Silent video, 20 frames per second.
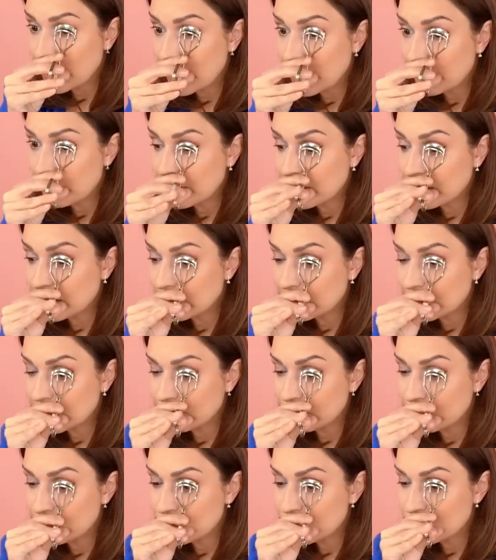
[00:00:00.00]
Aber
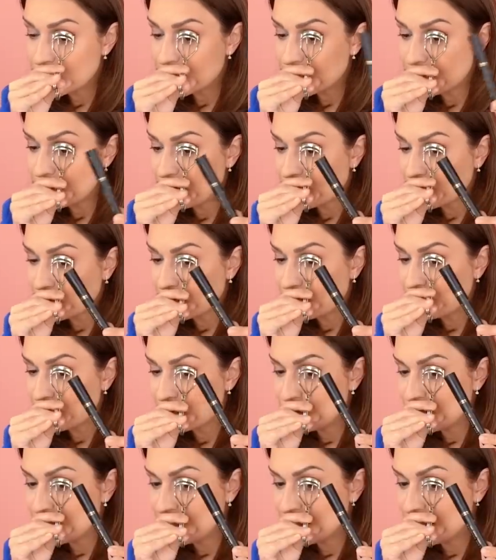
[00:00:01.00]
ich wünschte, es wäre,
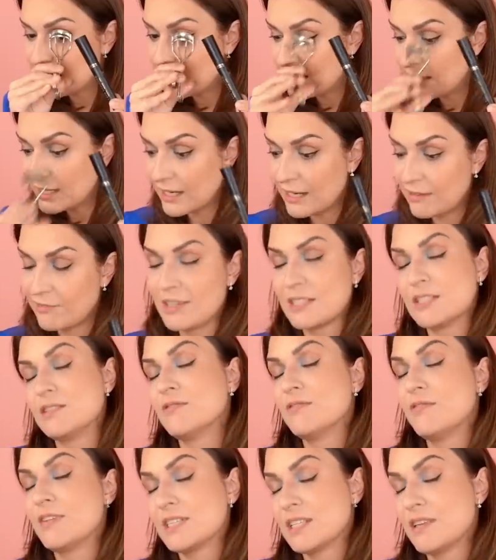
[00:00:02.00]
würde die in einer
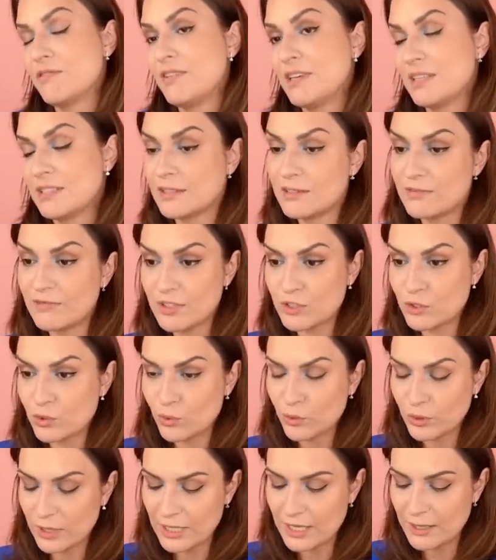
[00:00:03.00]
wasserfesten
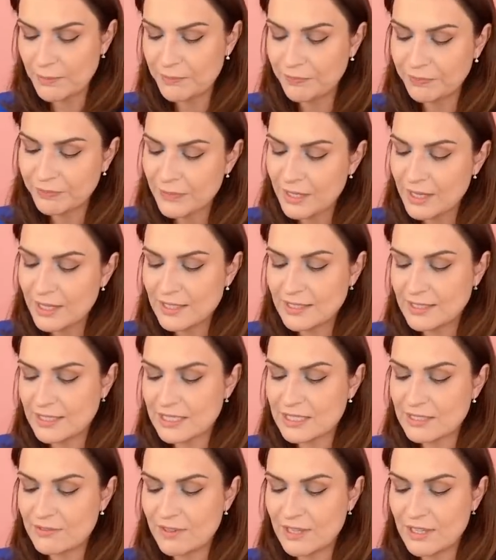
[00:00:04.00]
Version geben.
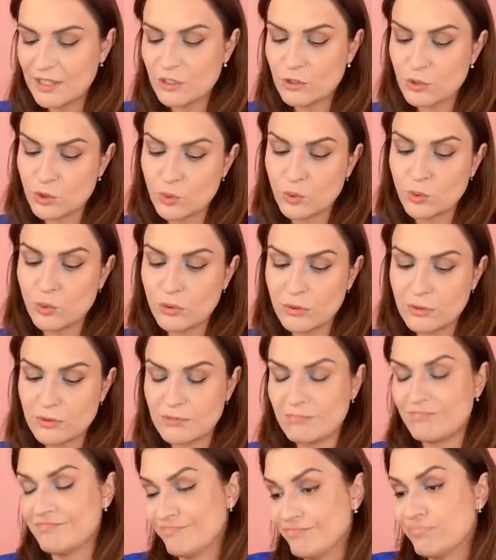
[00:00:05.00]
Das wäre so
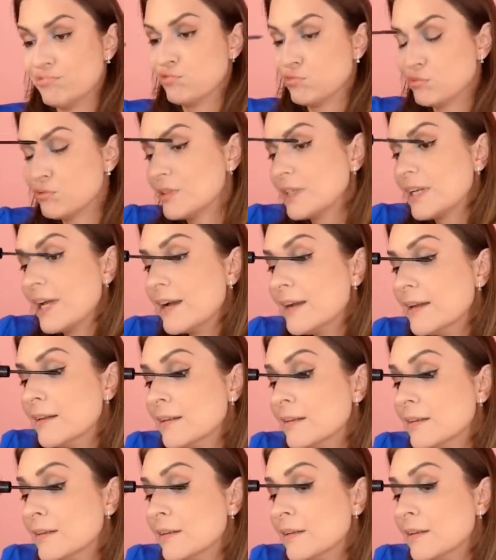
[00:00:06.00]
geil.